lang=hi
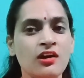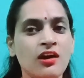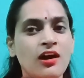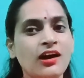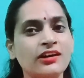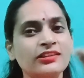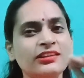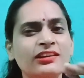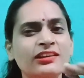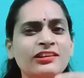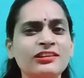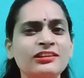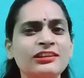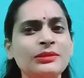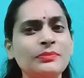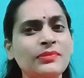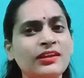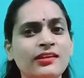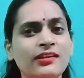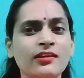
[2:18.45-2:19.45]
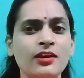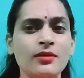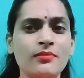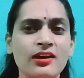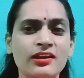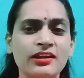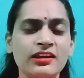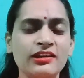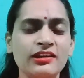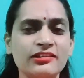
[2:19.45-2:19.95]
आधे घंटे में ही
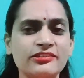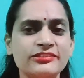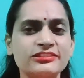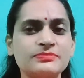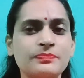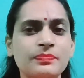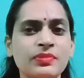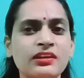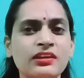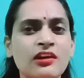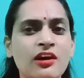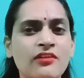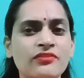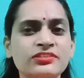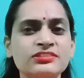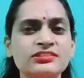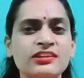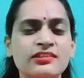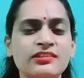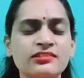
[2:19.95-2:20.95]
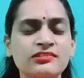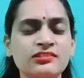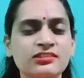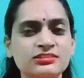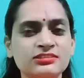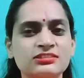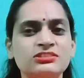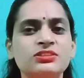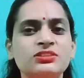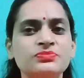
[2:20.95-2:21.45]
हमारे हेयर्स पे काफ़ी सारी
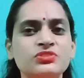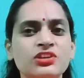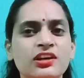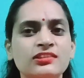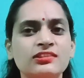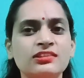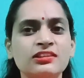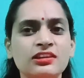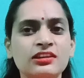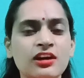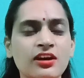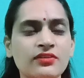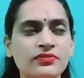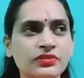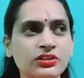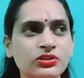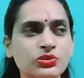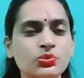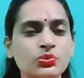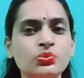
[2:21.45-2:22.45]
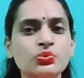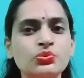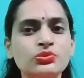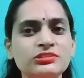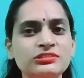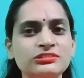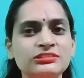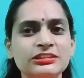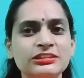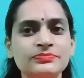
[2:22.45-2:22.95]
डस्ट जम जाती है काफ़ी धूल
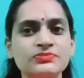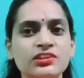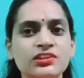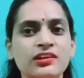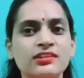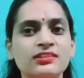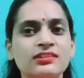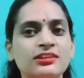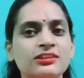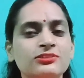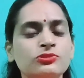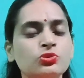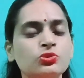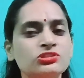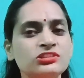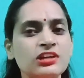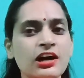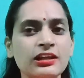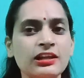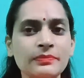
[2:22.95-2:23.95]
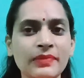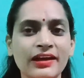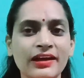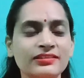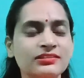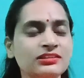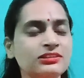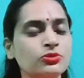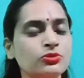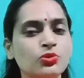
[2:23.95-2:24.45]
जम जाती है तो सारी
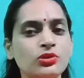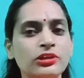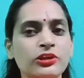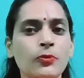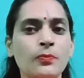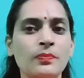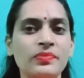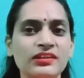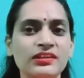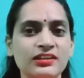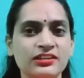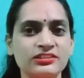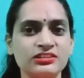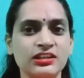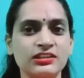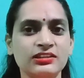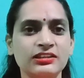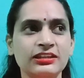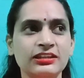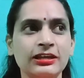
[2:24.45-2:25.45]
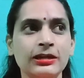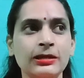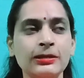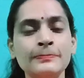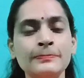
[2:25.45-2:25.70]
मेहंदी धूल के ऊपर ही लग जाती है